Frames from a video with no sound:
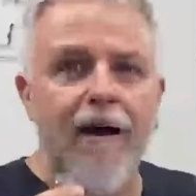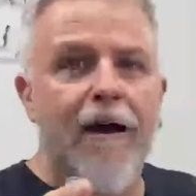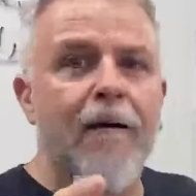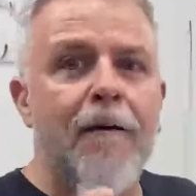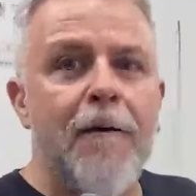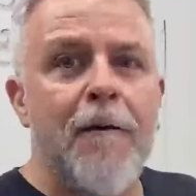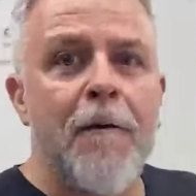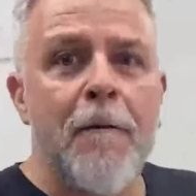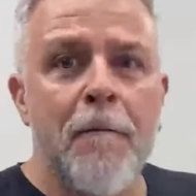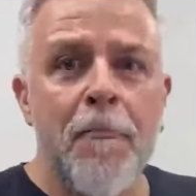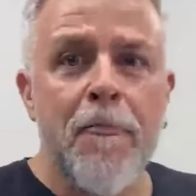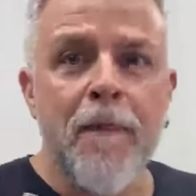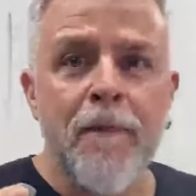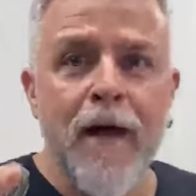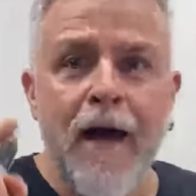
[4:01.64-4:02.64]
errar.
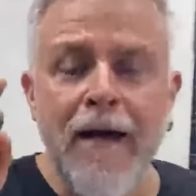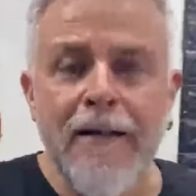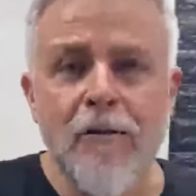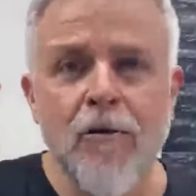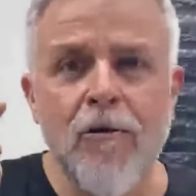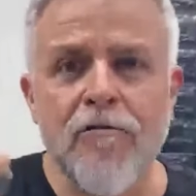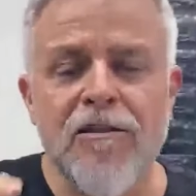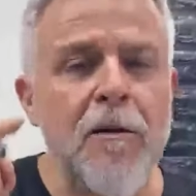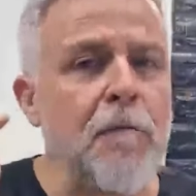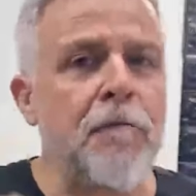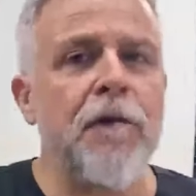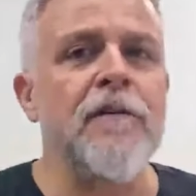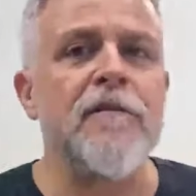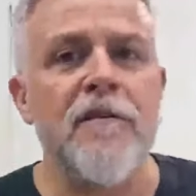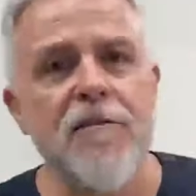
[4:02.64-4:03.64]
Tá? Então eu
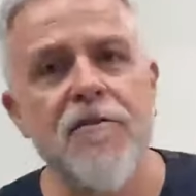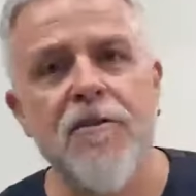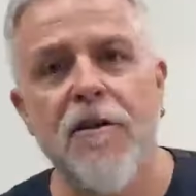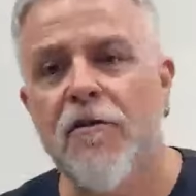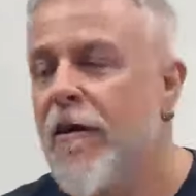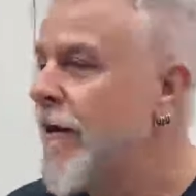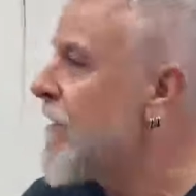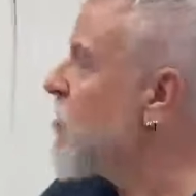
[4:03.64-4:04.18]
sempre faço desse jeito.